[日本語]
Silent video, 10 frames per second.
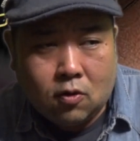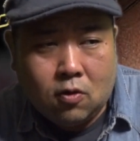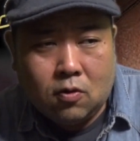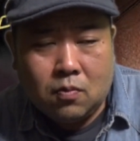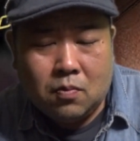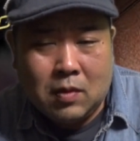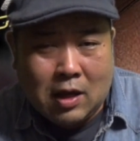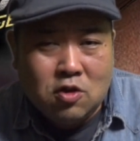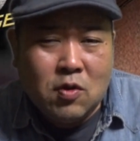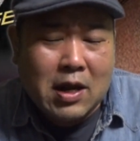の
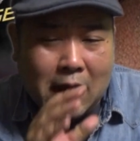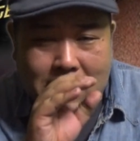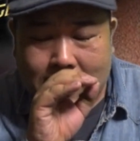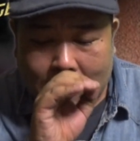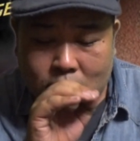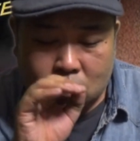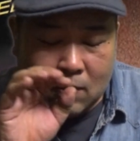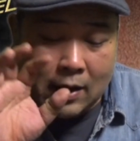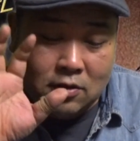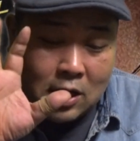ね、言えないから、
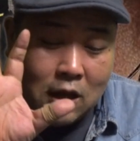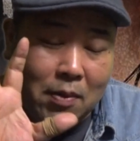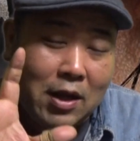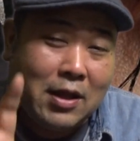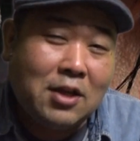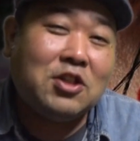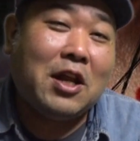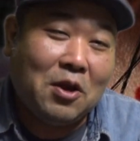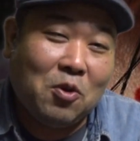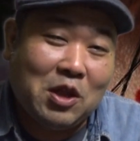まあネタバレなしだ
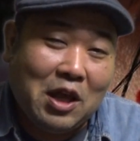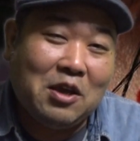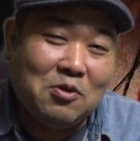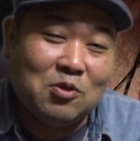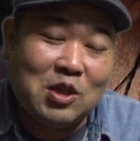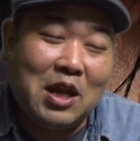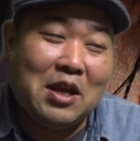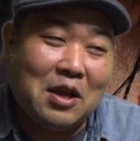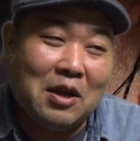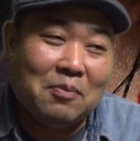ね、これね、言ってな
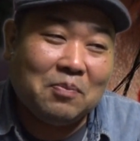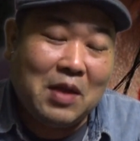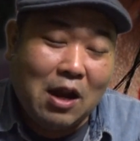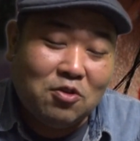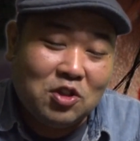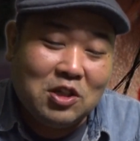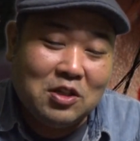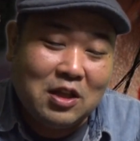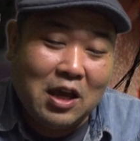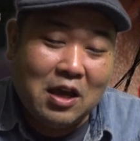いから、ある
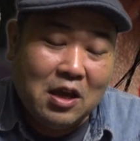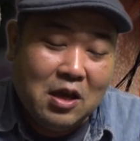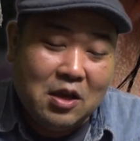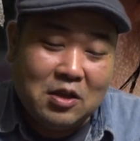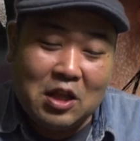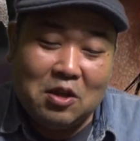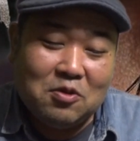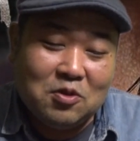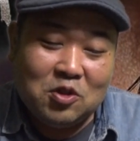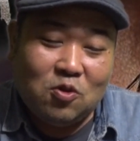シーンで出て
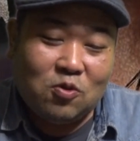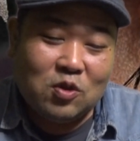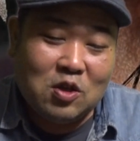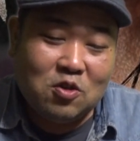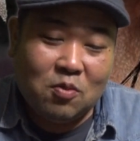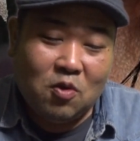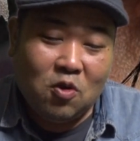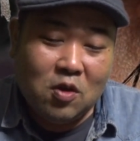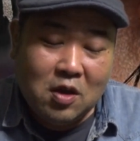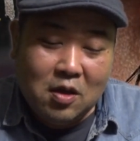くる人っていうの
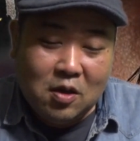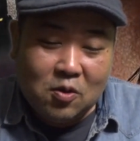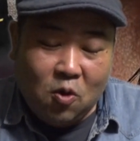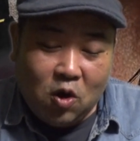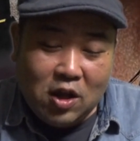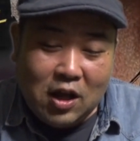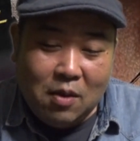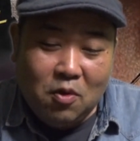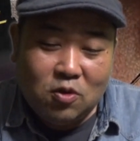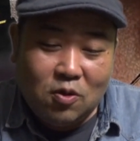も、これ
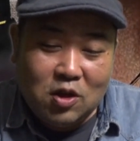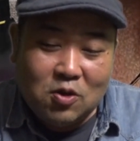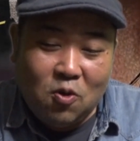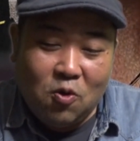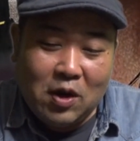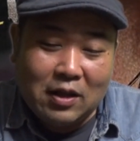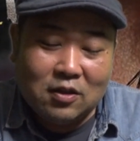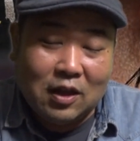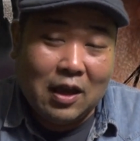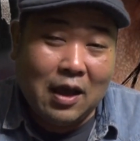が元にこうなっ
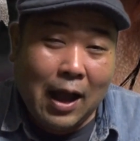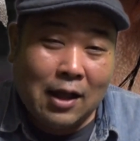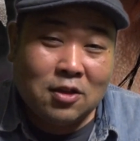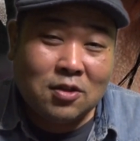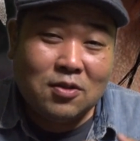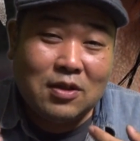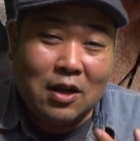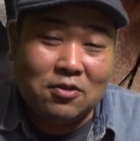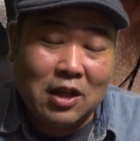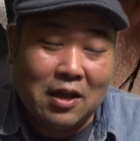て熱くな
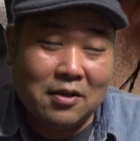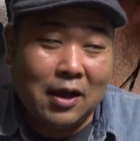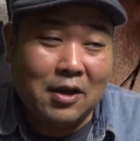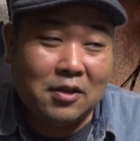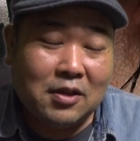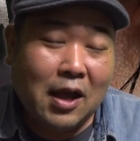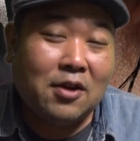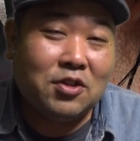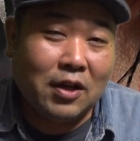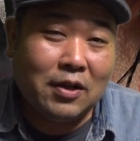る展開ってあ
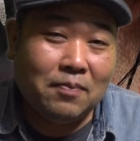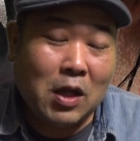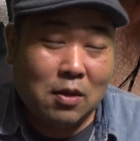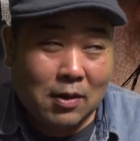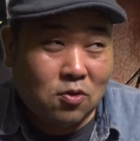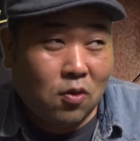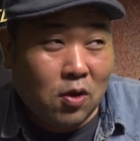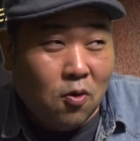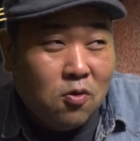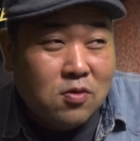るじゃない。例えばそこ
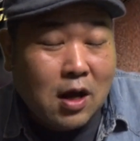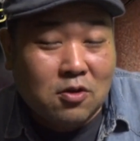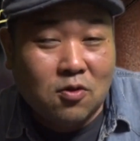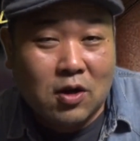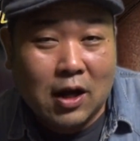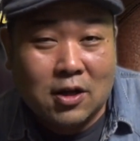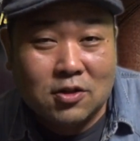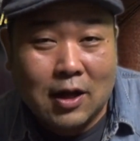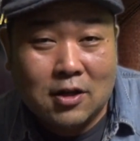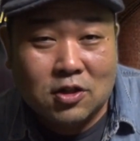で音楽を流
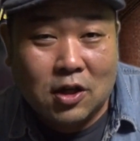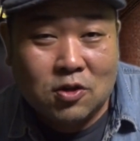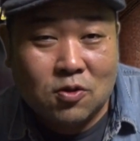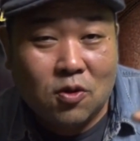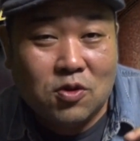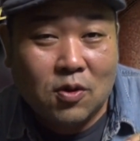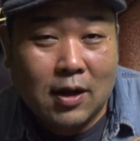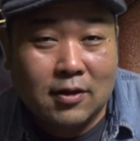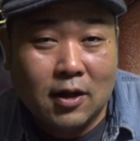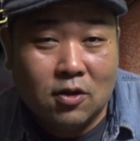す感じがすごい良
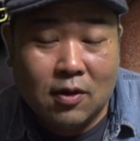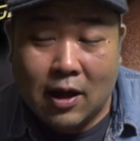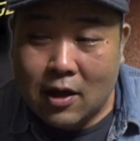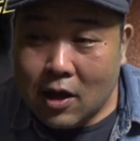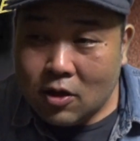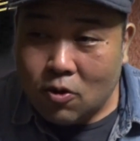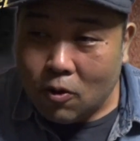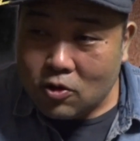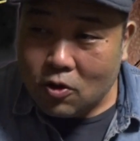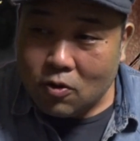かったりとか、
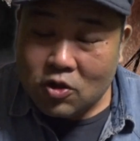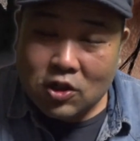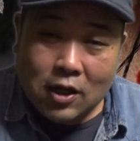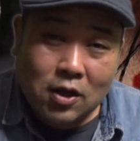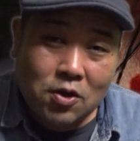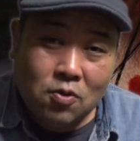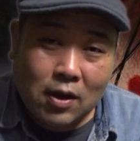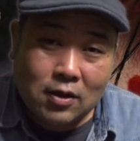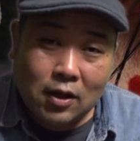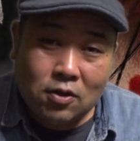登場の仕方が良
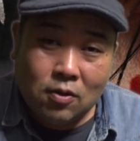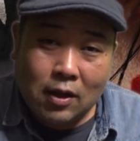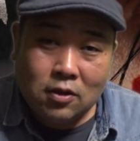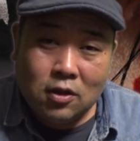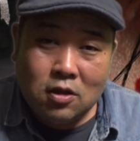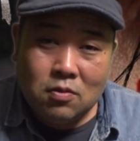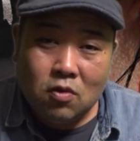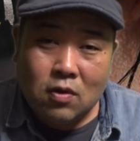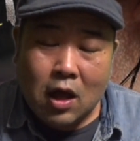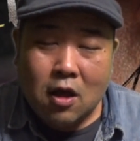かったりとかっていうも
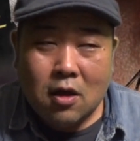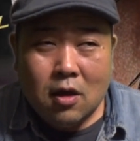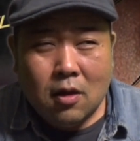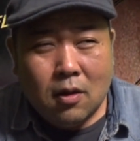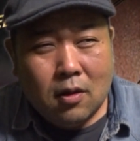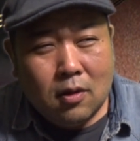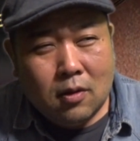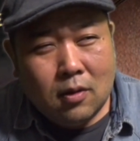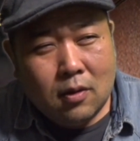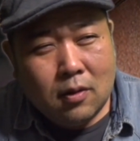のが
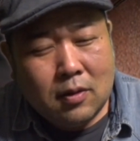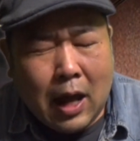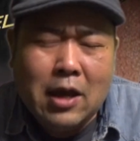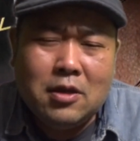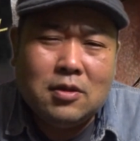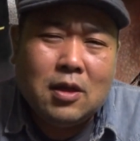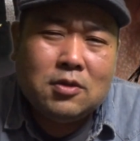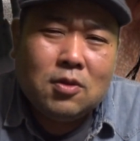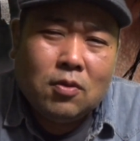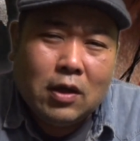ないんで
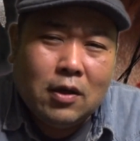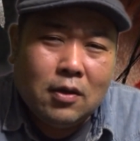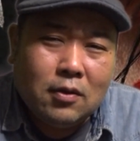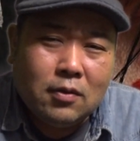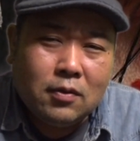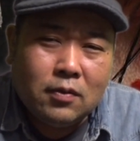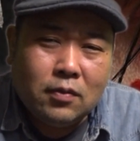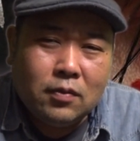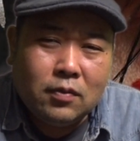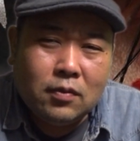すよね。
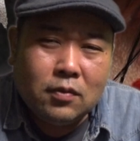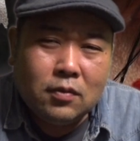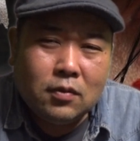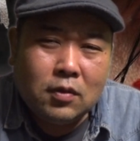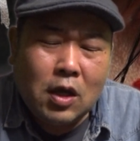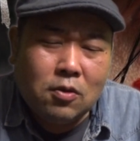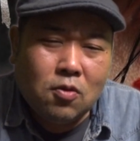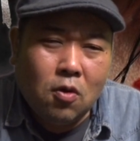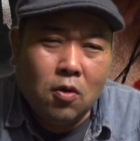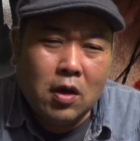結
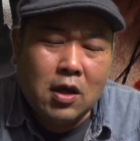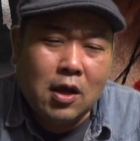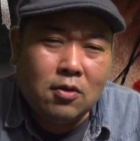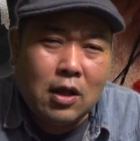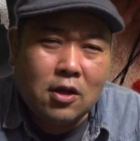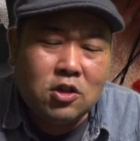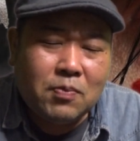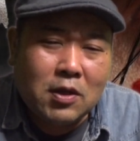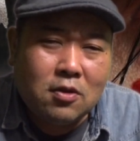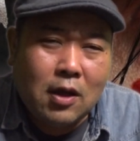構映画の ななじゅっ
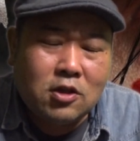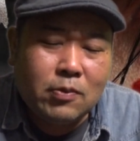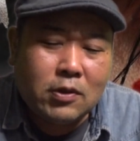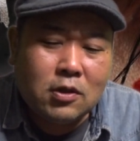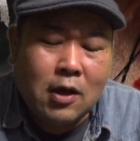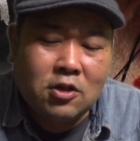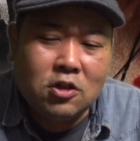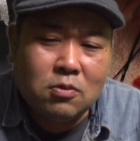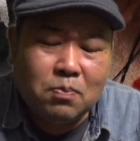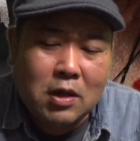パーセントはち
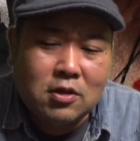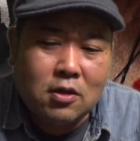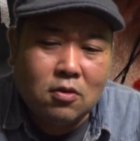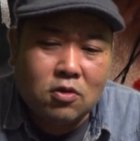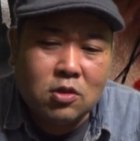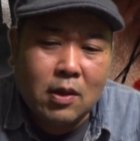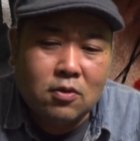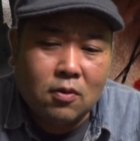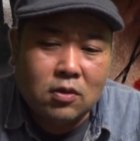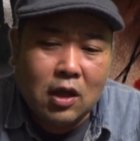じゅっパーセント を占める
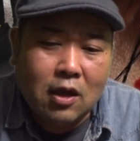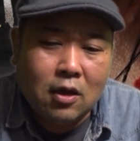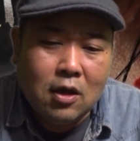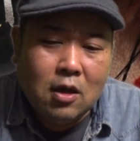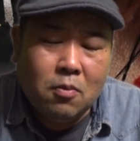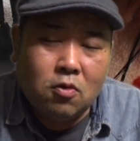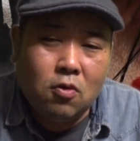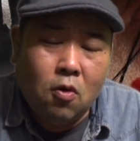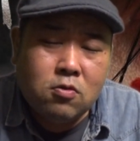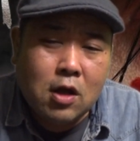のって僕
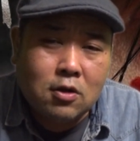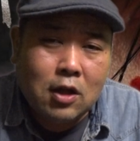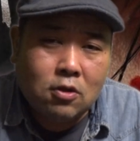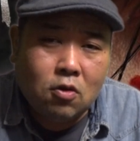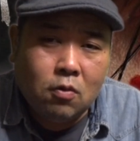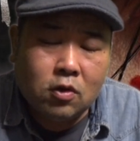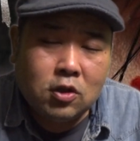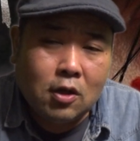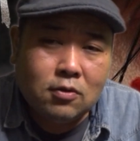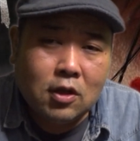音楽だと思っ
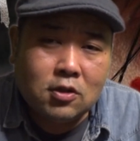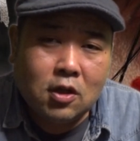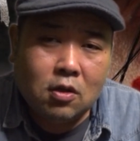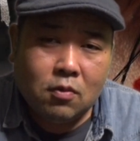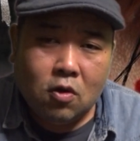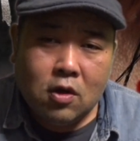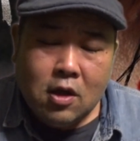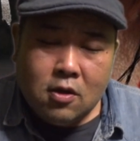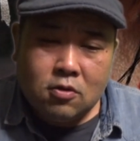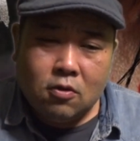てるんですけども、
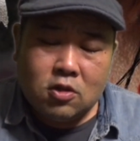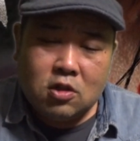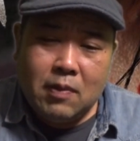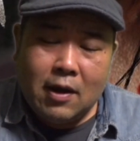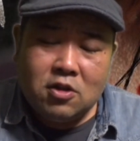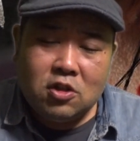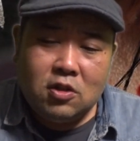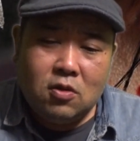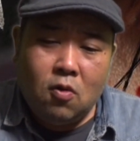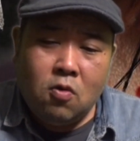その素晴らし
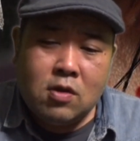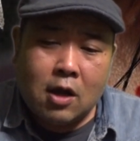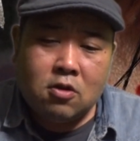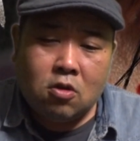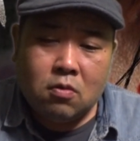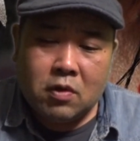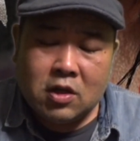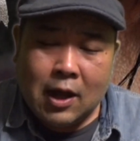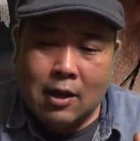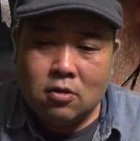い音楽とともに
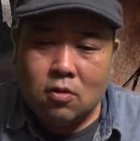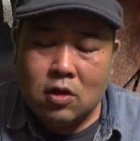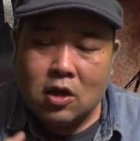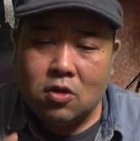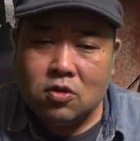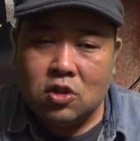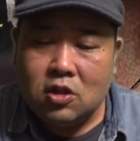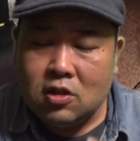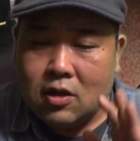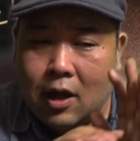感動できる
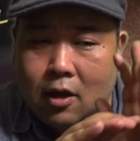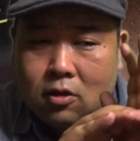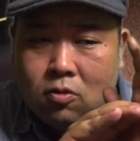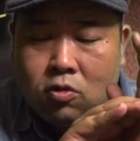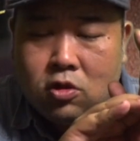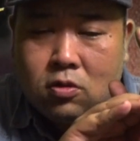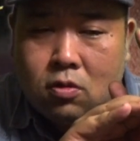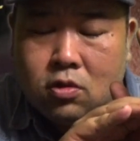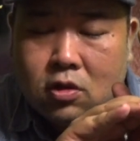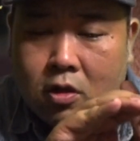シーンが途中途
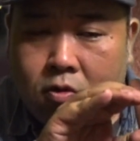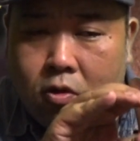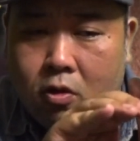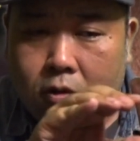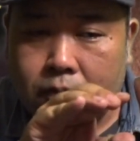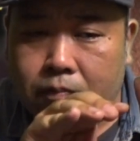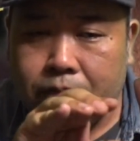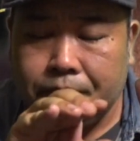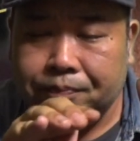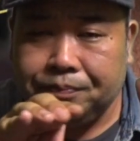中でこ
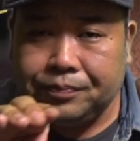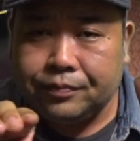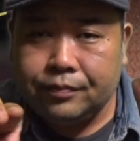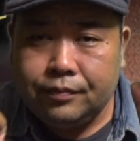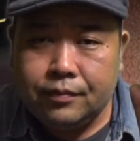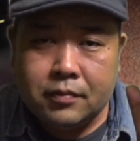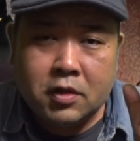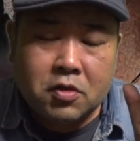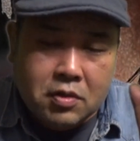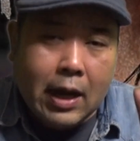う
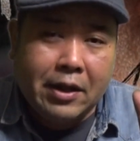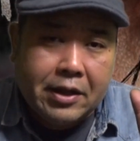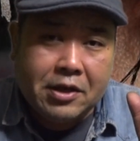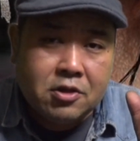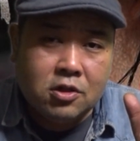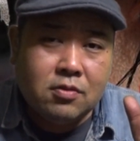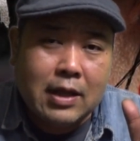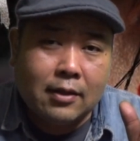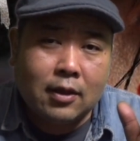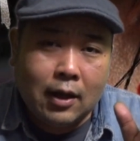作られていくん
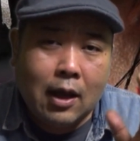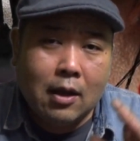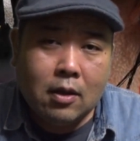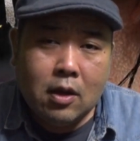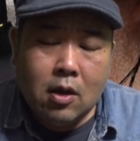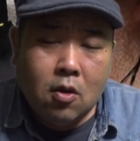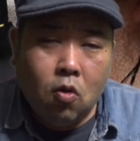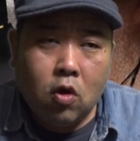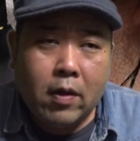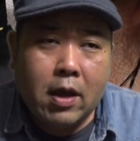だったら、
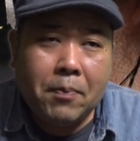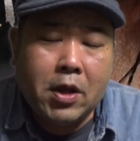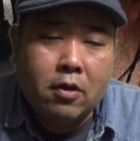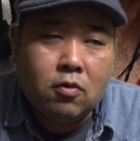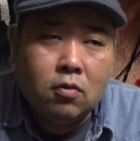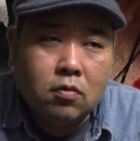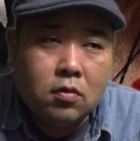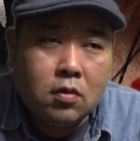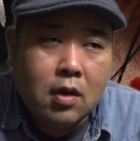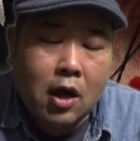俺はやっぱりあの
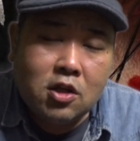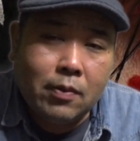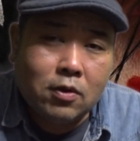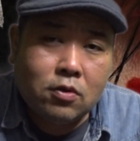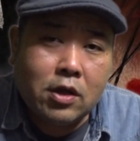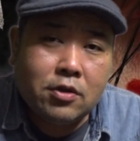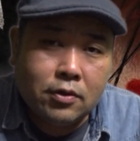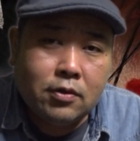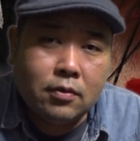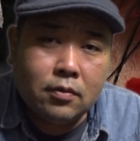有田バトルエンジェル、